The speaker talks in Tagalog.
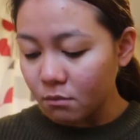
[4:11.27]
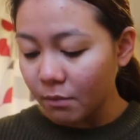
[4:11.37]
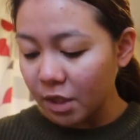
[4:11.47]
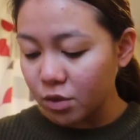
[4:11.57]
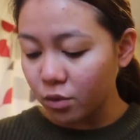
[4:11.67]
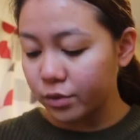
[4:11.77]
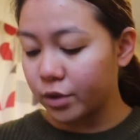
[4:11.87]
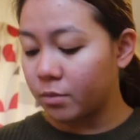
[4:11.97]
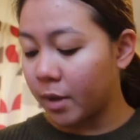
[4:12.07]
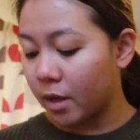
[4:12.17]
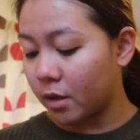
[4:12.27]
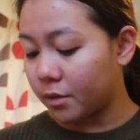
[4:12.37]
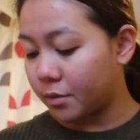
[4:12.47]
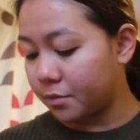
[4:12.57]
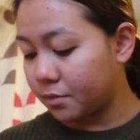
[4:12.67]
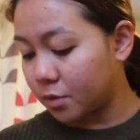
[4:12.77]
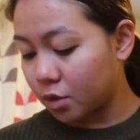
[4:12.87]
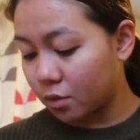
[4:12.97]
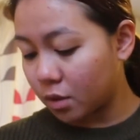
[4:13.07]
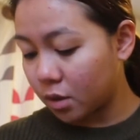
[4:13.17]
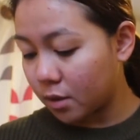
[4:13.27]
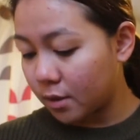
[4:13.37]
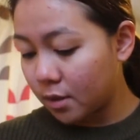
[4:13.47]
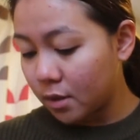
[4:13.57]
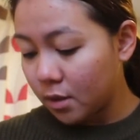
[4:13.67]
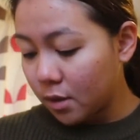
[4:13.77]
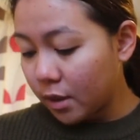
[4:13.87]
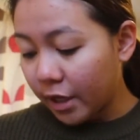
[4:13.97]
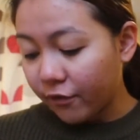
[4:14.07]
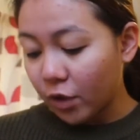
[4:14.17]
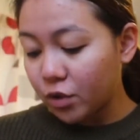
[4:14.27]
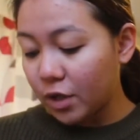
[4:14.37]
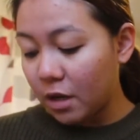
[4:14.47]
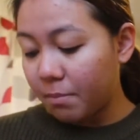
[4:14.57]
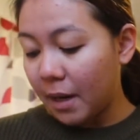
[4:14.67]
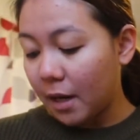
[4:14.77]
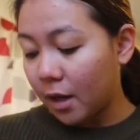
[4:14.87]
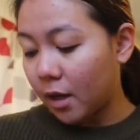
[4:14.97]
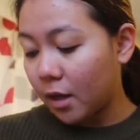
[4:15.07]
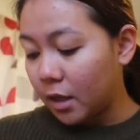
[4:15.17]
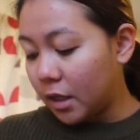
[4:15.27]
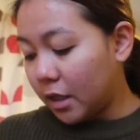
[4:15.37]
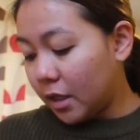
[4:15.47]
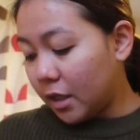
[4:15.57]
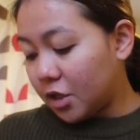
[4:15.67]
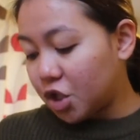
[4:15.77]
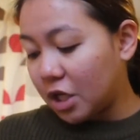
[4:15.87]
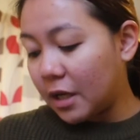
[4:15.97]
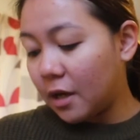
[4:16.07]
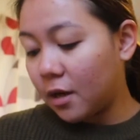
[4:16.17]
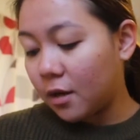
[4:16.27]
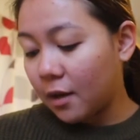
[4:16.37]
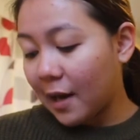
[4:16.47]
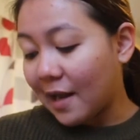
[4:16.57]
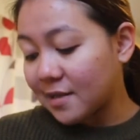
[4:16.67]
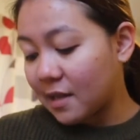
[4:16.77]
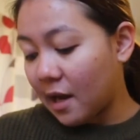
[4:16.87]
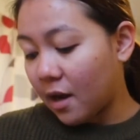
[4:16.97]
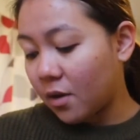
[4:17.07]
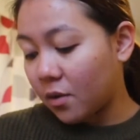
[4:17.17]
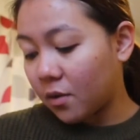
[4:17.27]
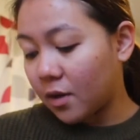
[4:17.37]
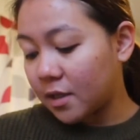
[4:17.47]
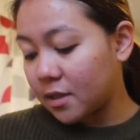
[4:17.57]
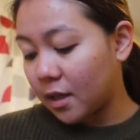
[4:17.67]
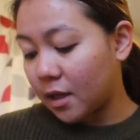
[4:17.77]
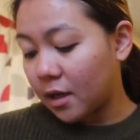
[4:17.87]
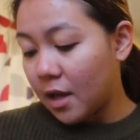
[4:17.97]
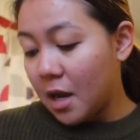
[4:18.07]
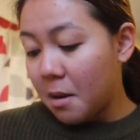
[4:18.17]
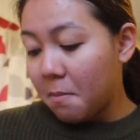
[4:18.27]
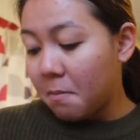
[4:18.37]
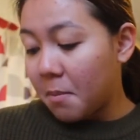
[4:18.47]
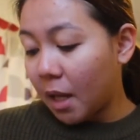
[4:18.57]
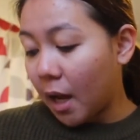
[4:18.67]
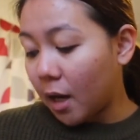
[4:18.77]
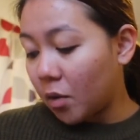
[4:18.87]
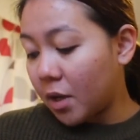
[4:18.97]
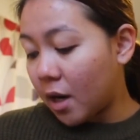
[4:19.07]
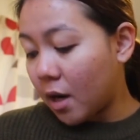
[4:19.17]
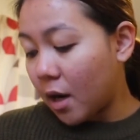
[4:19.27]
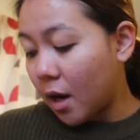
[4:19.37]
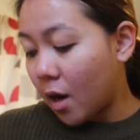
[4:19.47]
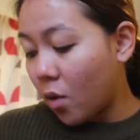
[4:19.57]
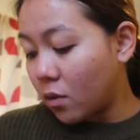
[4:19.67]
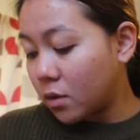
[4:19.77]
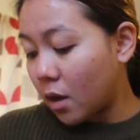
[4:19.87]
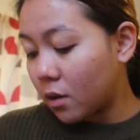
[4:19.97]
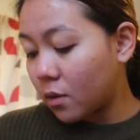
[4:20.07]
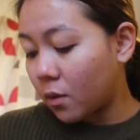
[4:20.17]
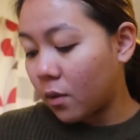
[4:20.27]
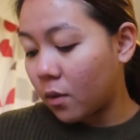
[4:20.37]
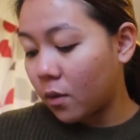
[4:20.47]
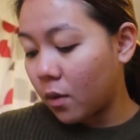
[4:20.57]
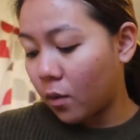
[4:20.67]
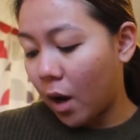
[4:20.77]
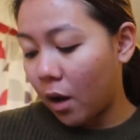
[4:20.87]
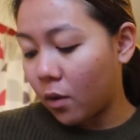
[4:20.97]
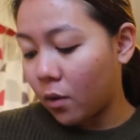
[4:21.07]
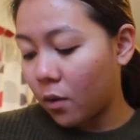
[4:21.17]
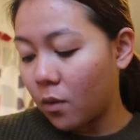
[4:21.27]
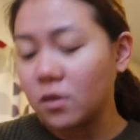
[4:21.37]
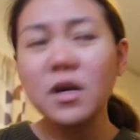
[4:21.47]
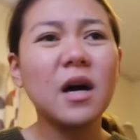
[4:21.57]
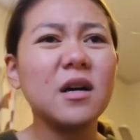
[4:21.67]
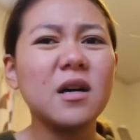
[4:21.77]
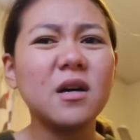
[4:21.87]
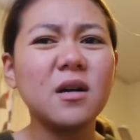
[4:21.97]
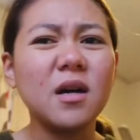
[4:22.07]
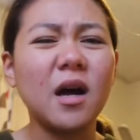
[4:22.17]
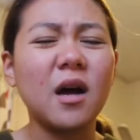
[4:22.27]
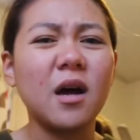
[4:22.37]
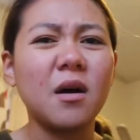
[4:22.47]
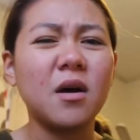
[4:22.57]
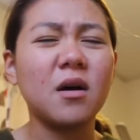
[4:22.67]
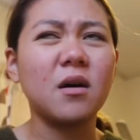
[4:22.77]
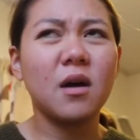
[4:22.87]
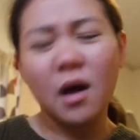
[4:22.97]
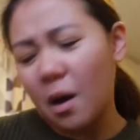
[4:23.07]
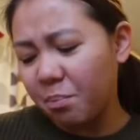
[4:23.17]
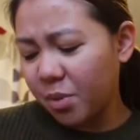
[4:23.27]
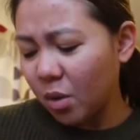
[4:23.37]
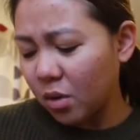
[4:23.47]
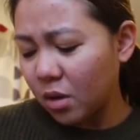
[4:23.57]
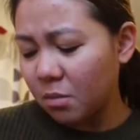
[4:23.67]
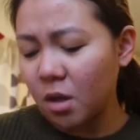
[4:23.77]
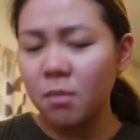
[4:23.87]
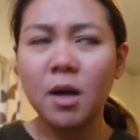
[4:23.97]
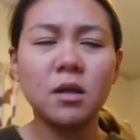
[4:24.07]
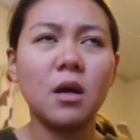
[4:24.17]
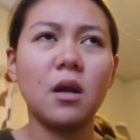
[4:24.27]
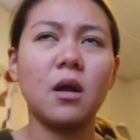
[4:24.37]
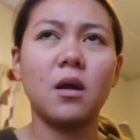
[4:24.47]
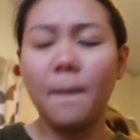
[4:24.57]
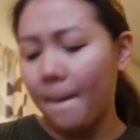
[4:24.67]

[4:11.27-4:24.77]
my shoulder, my head. Joke. Yan, for today pala, chill class lang ako kasi magkakaroon ng unggap ko, unggap ko, unggap uh, hapil ang mga bata. Like,